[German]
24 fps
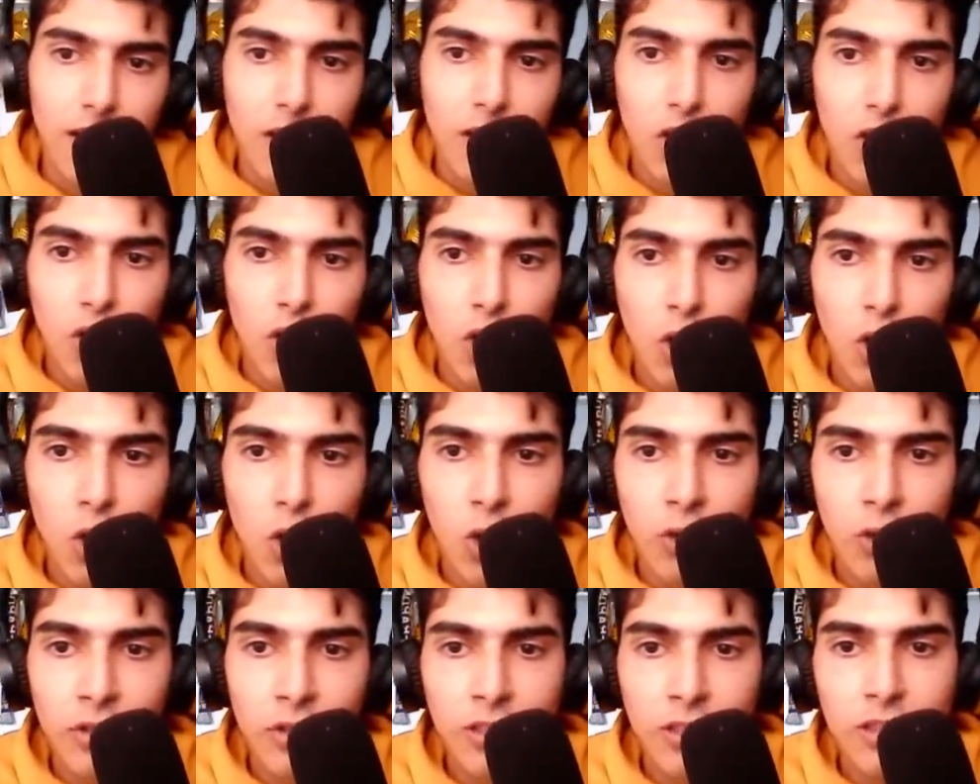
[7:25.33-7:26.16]

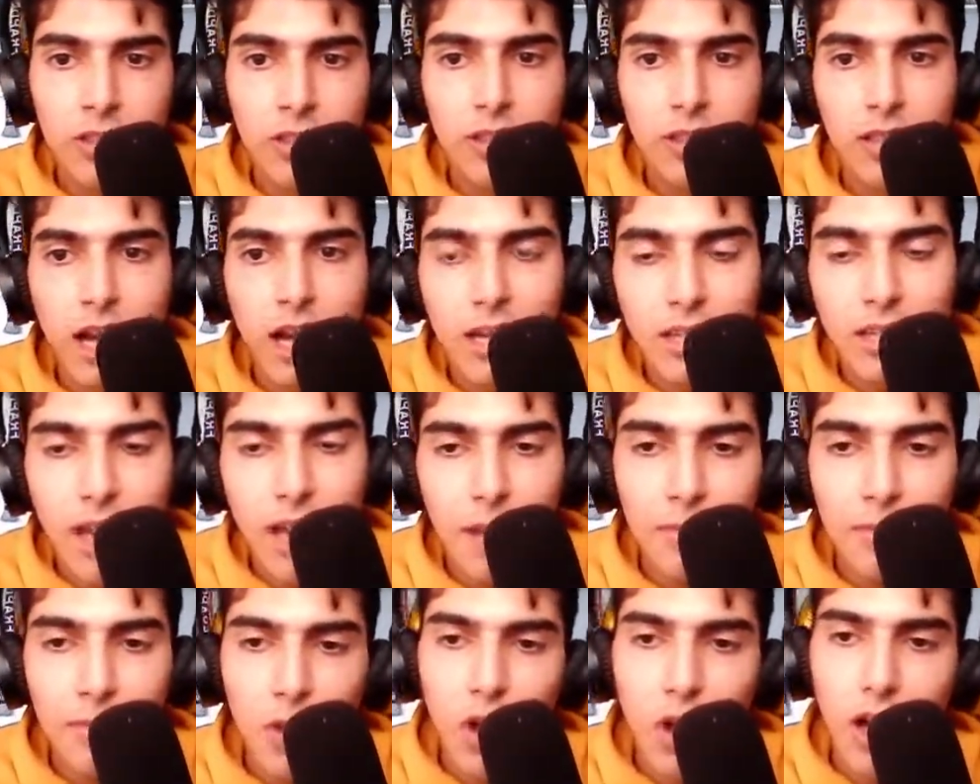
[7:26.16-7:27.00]
Und dann
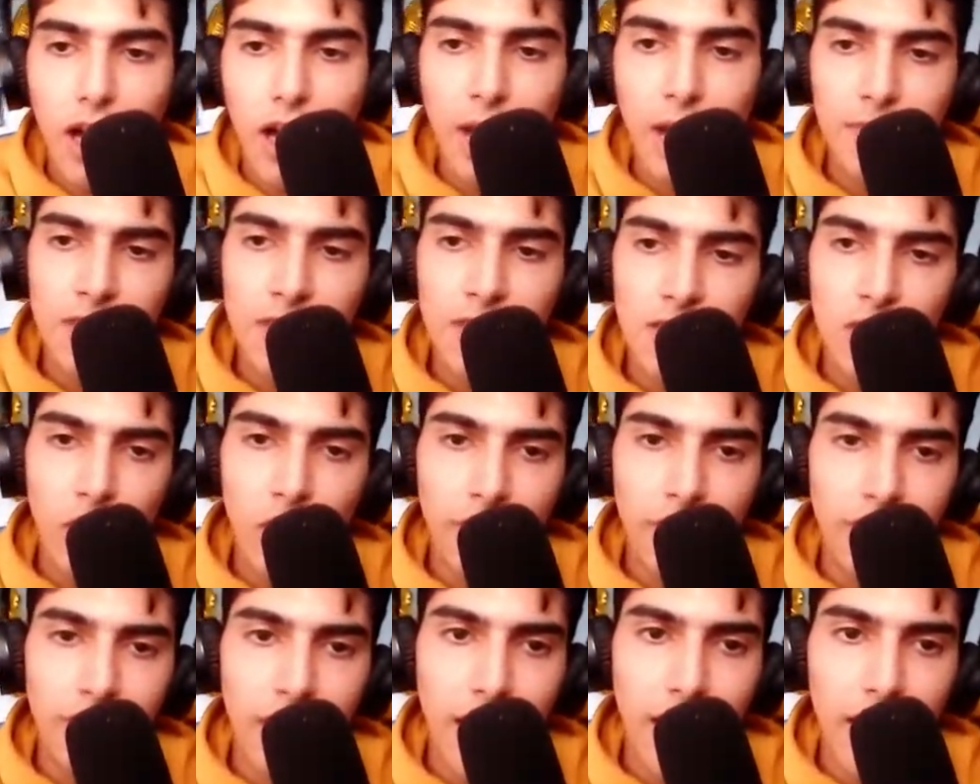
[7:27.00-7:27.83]
kam noch am
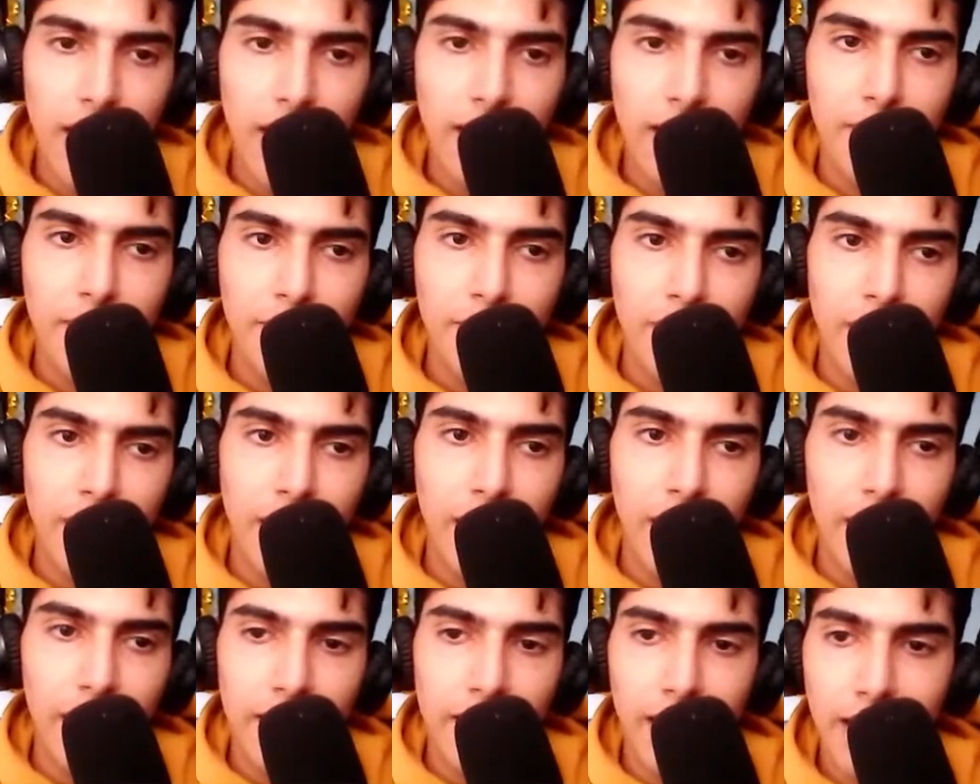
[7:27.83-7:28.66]
Sonntag
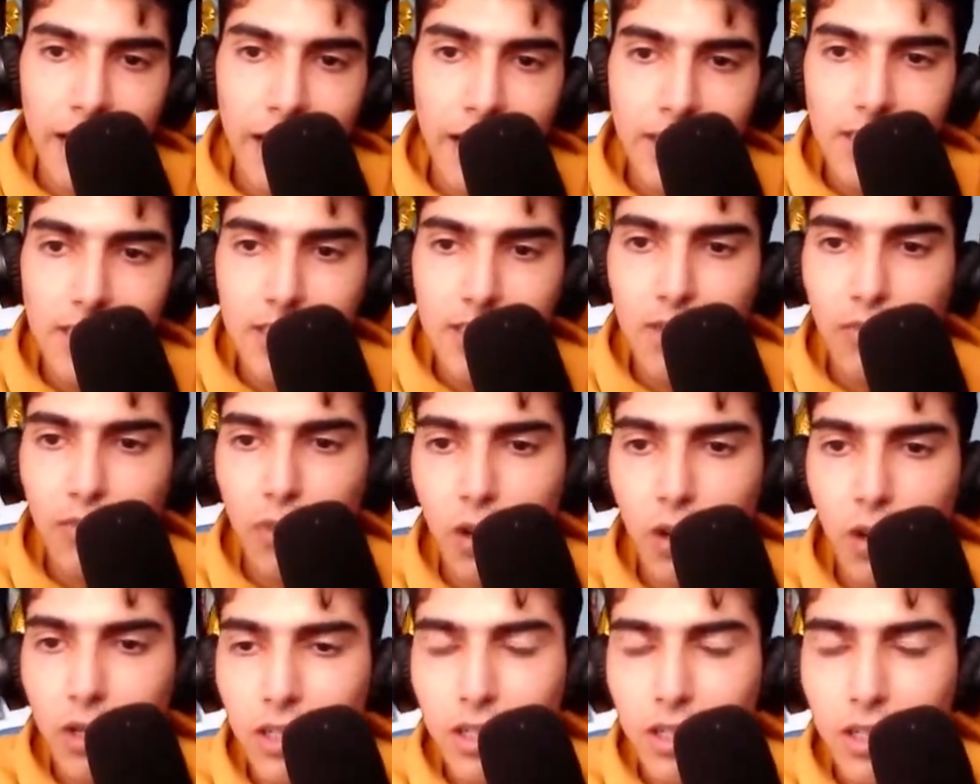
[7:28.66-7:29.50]
eine letzte
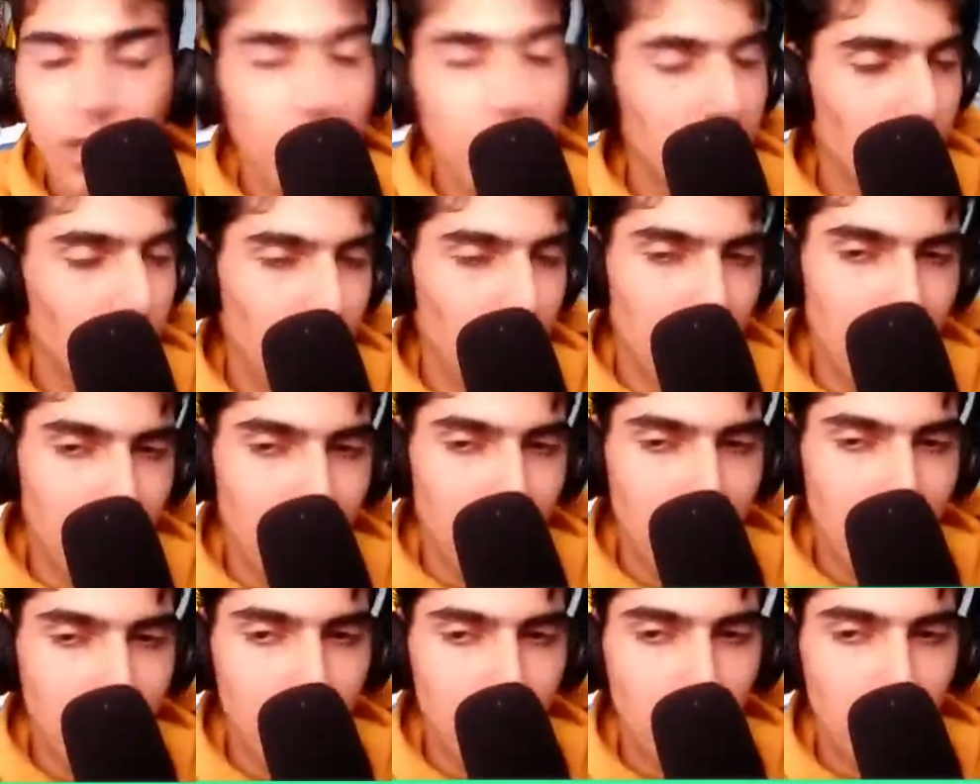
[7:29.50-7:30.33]
Folge, also keine
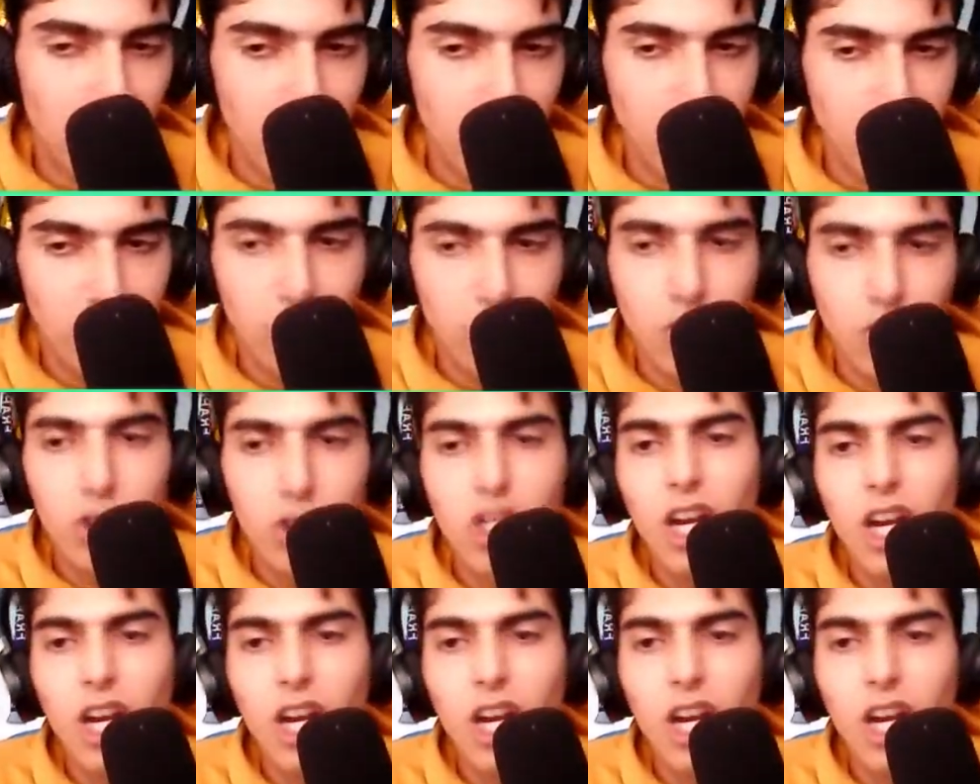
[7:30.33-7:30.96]
letzte Folge natürlich,